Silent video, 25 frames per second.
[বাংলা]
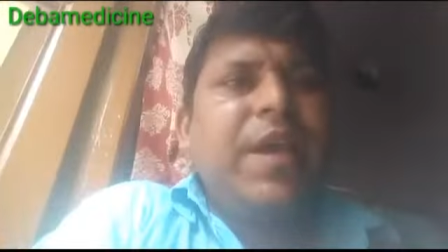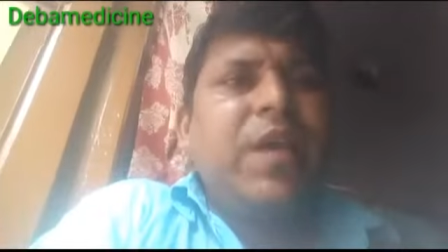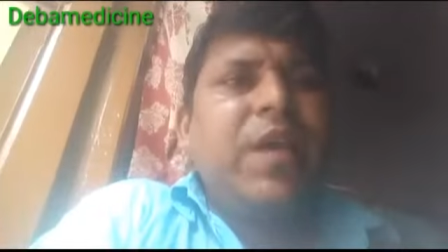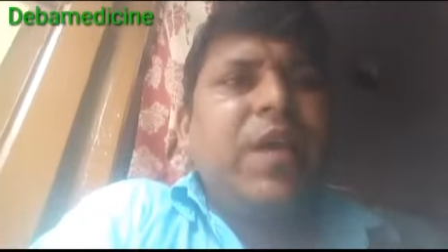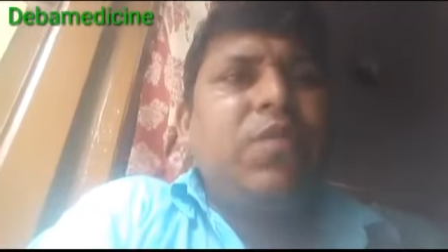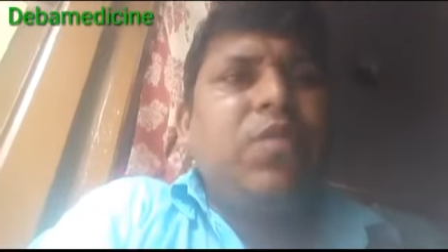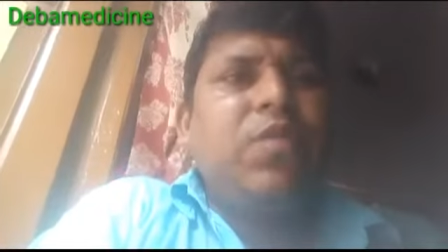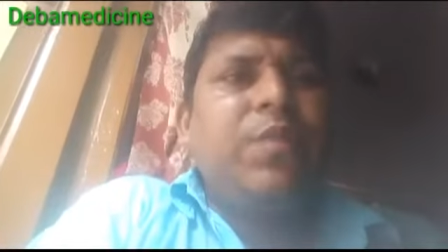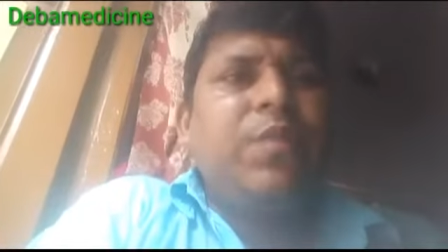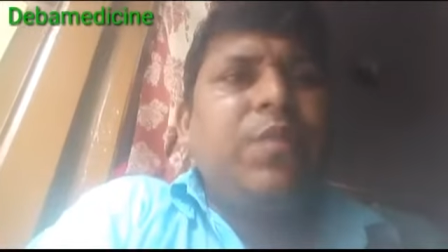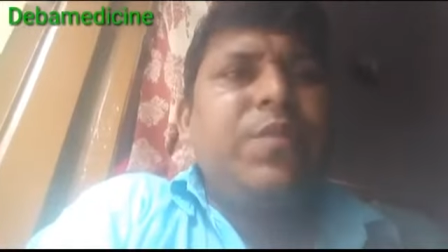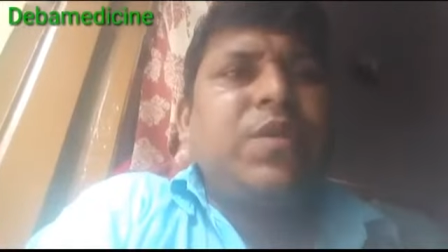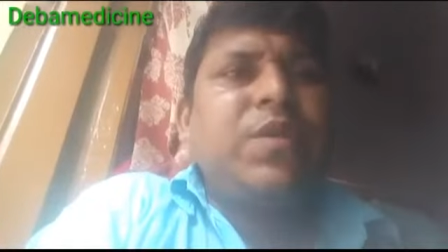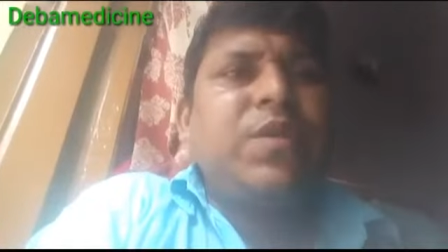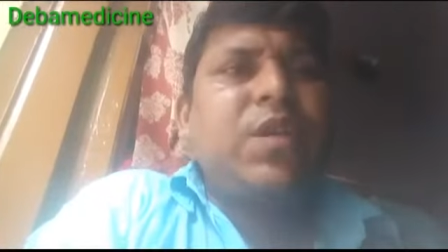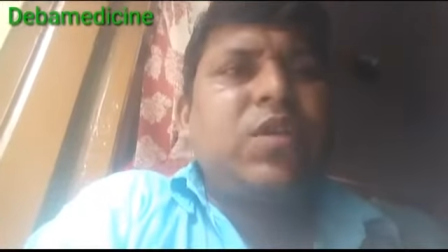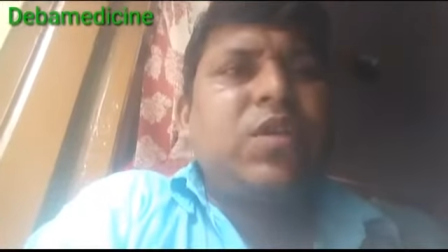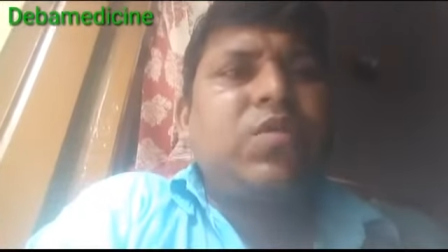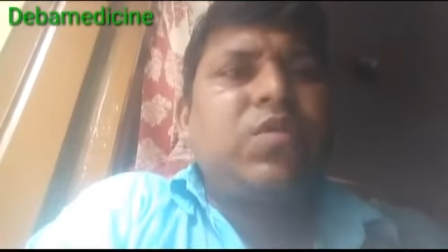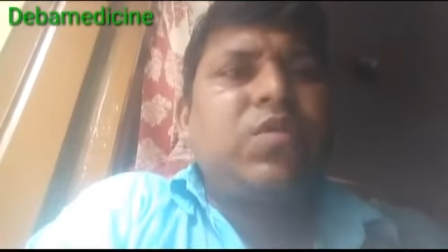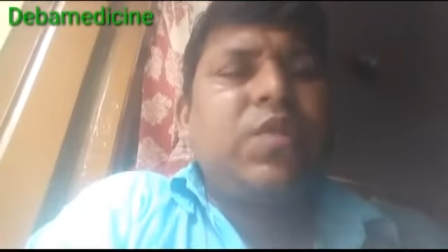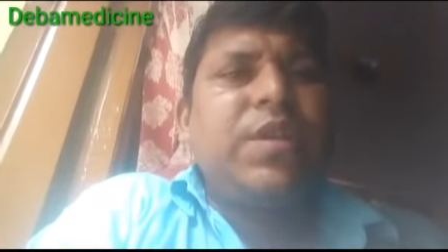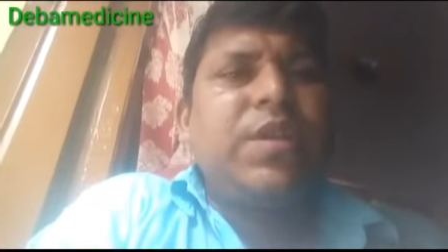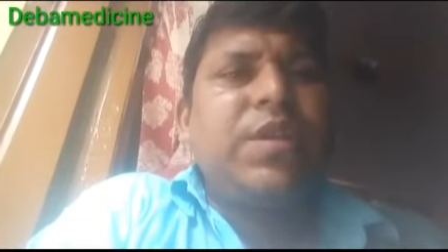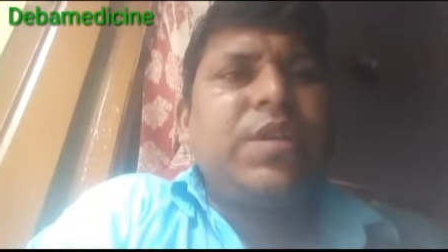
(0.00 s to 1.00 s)
এগুলো
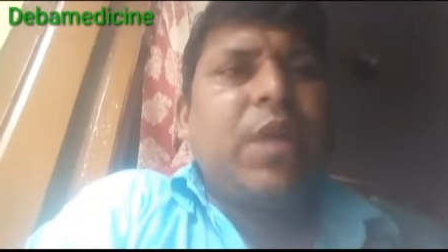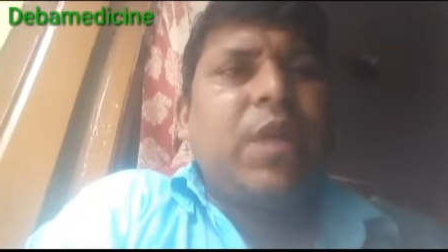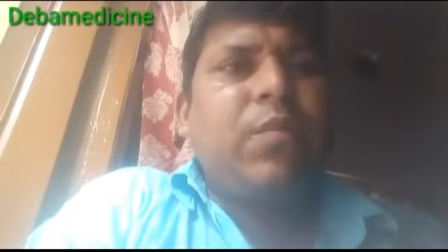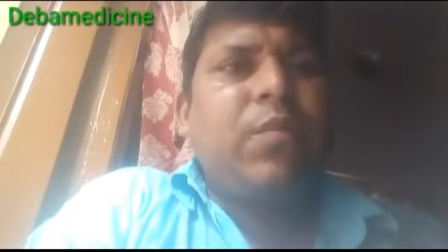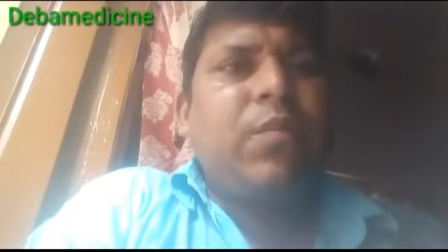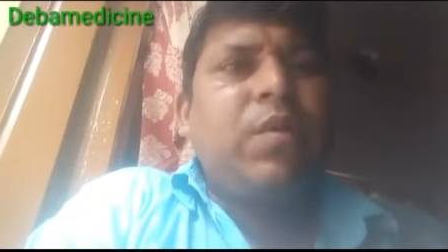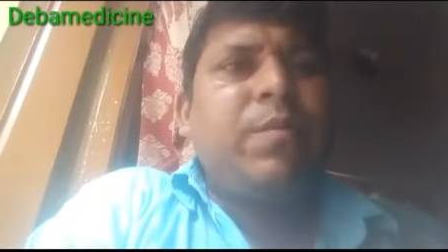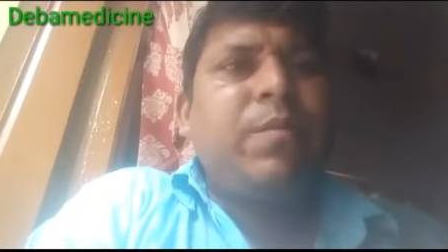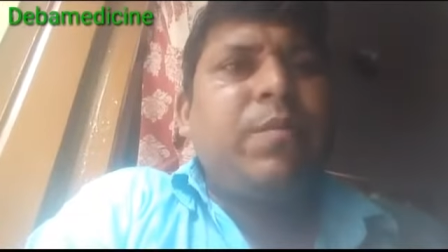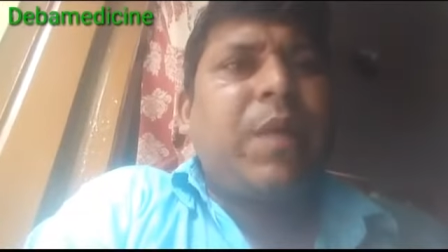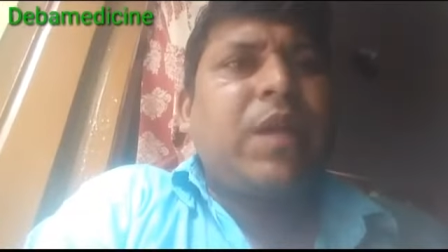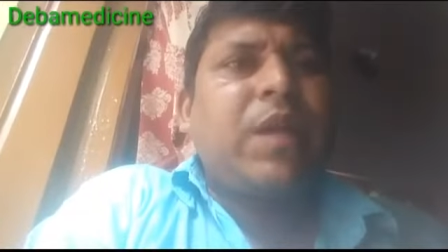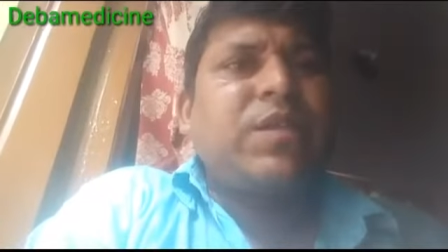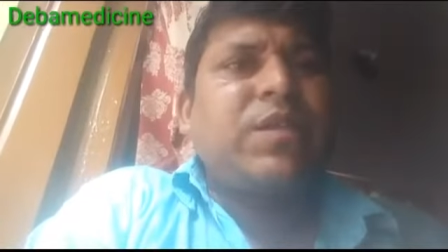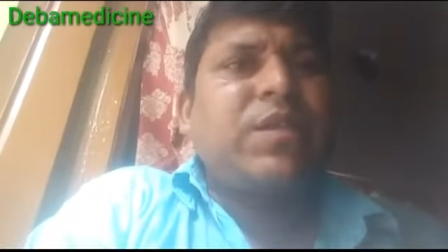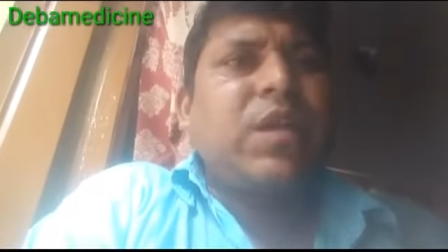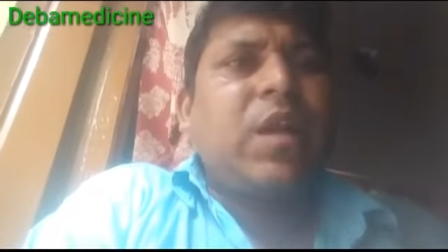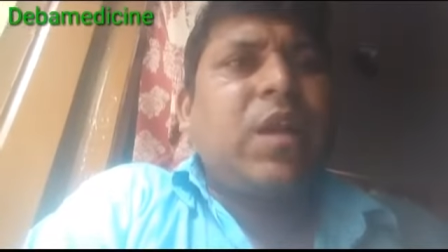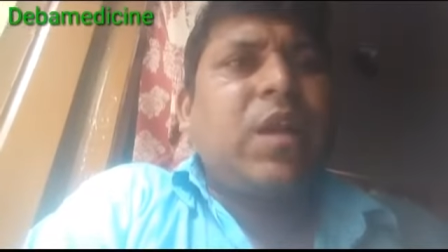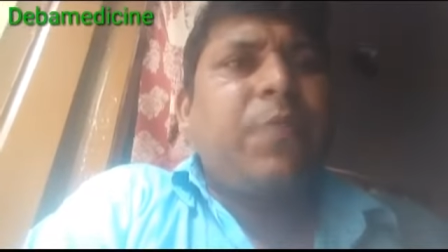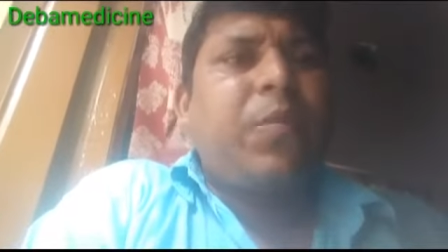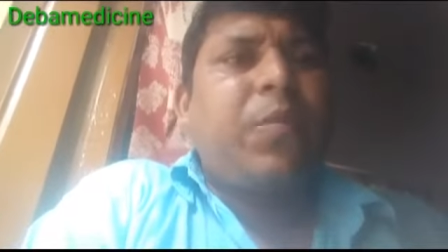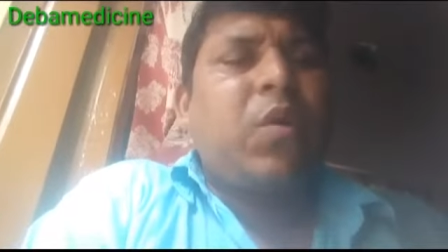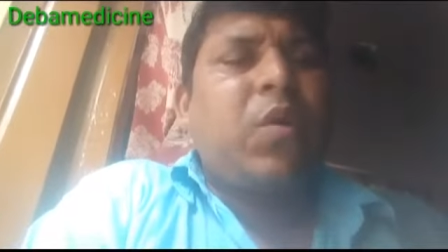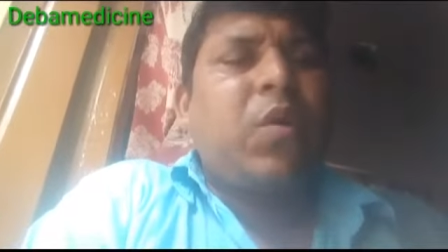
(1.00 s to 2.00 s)
বিশেষ করে যেমন
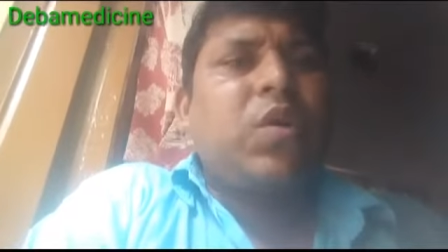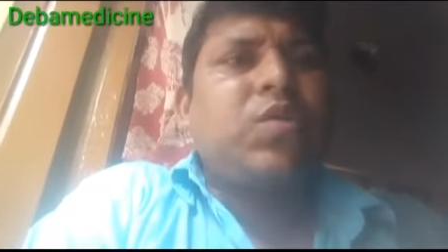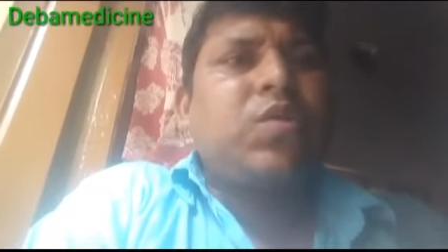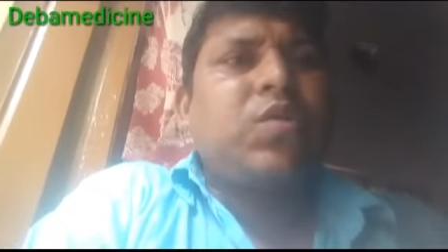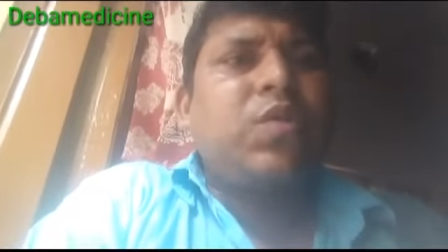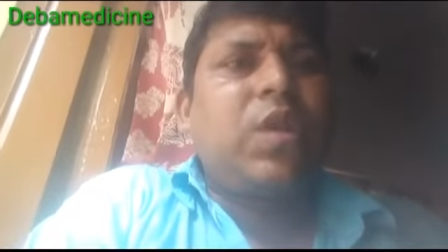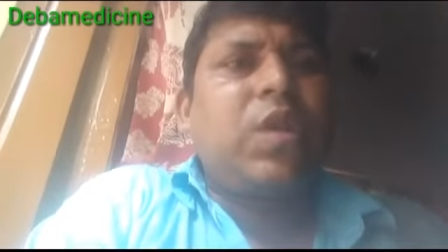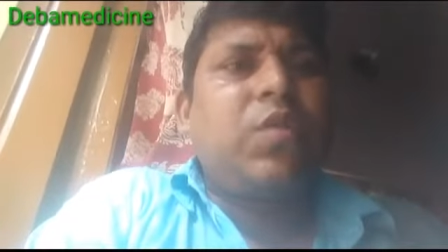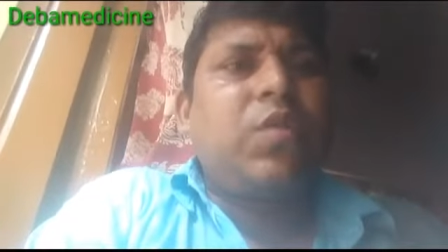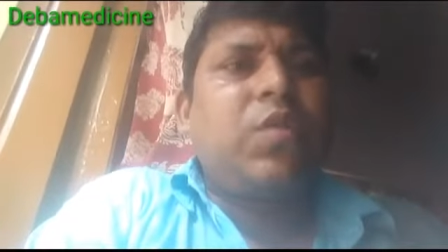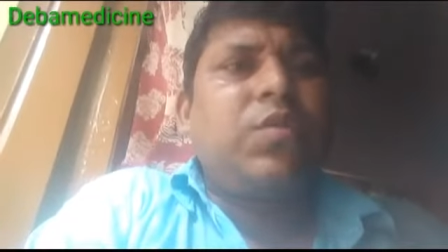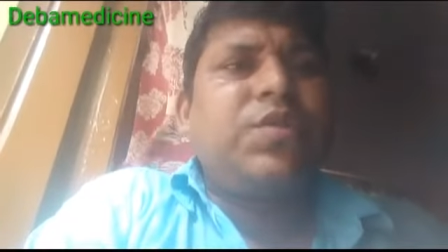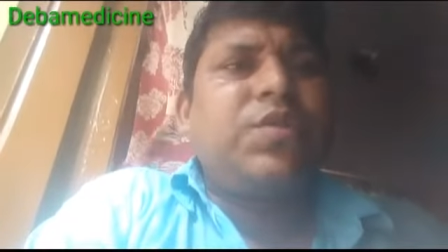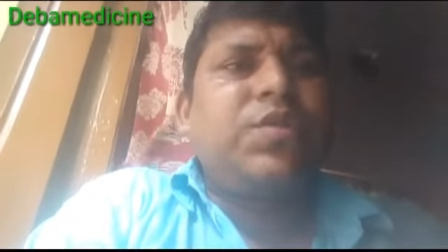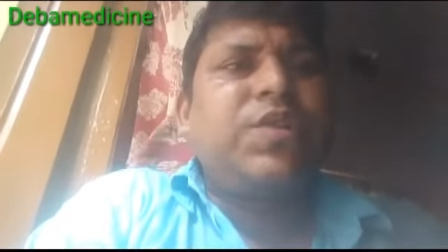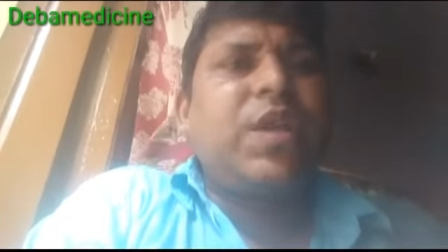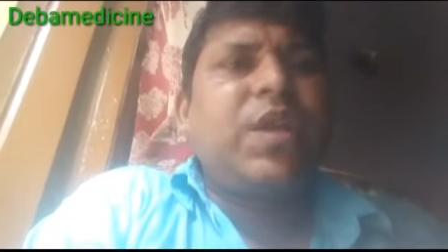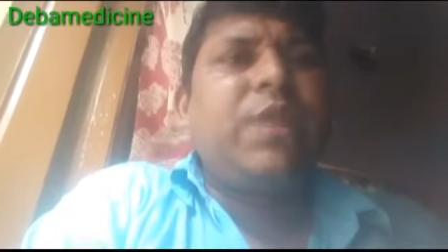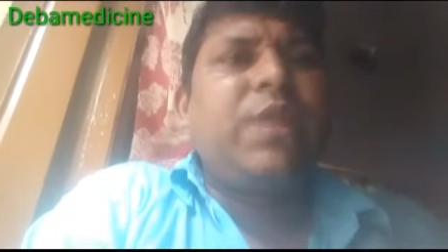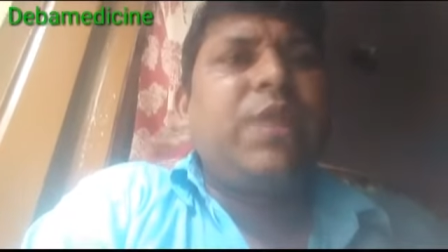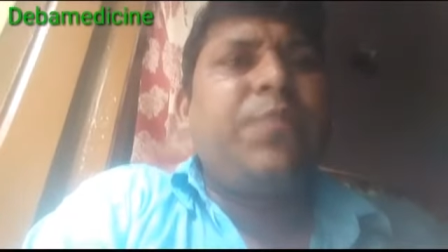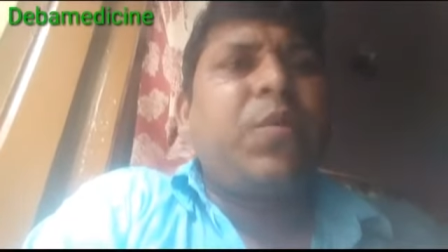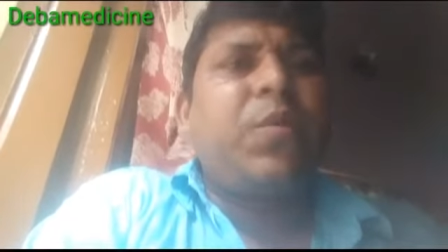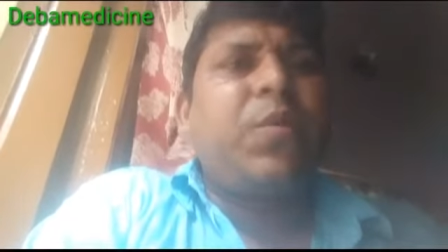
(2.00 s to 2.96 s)
বাচ্চারা পড়াশোনা করছে